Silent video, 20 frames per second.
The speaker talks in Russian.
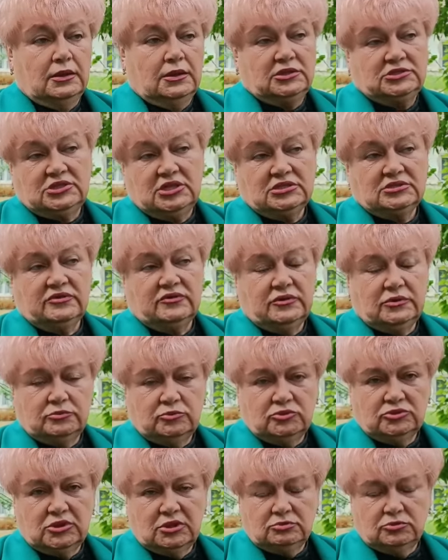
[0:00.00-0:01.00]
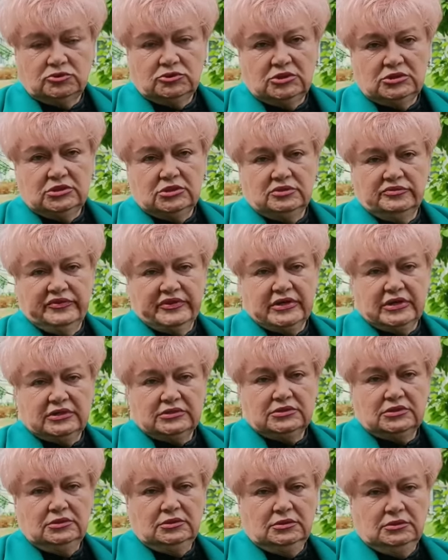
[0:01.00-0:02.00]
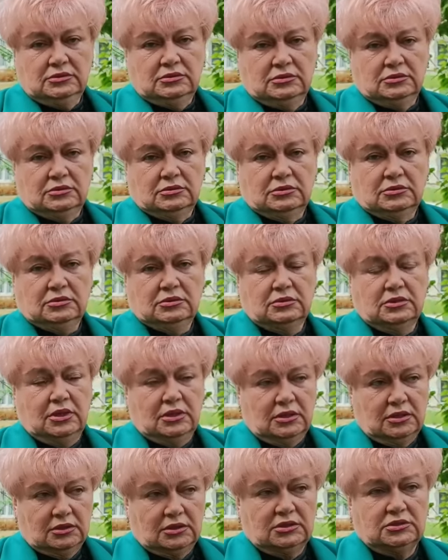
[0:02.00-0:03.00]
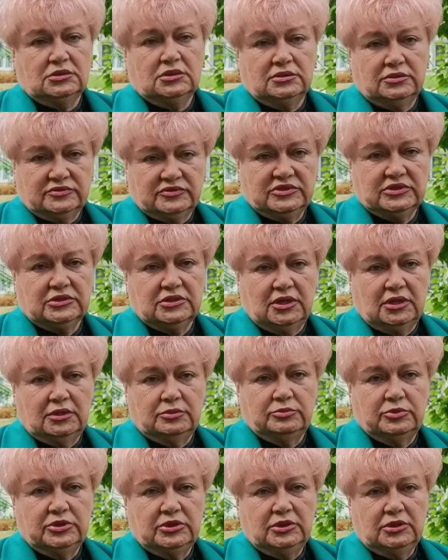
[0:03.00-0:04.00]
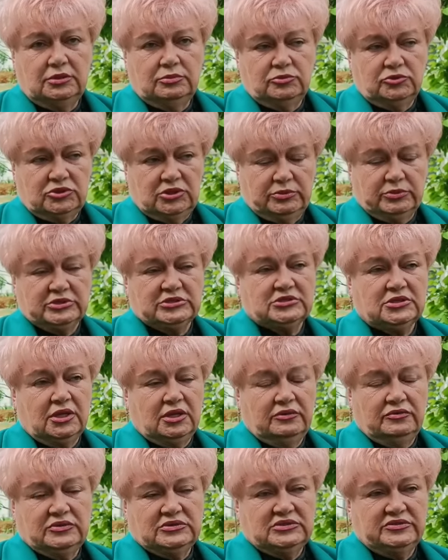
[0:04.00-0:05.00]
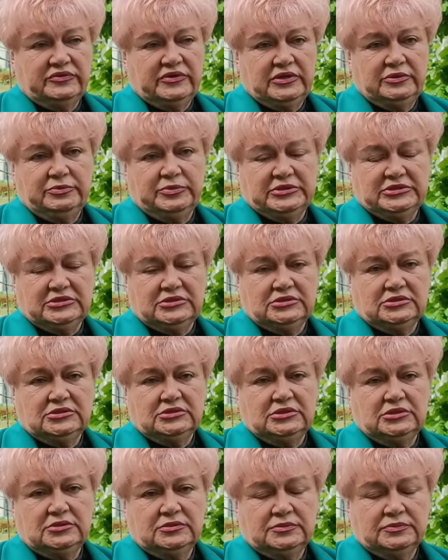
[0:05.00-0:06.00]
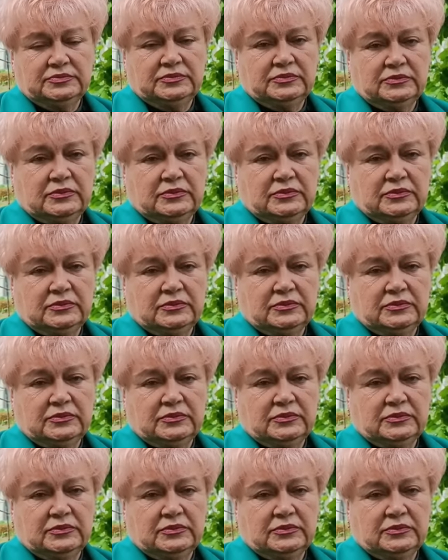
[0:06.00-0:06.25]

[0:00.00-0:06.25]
Естественно, будут работать адвокаты, так как это всегда и было, и будем отстаивать свои позиции.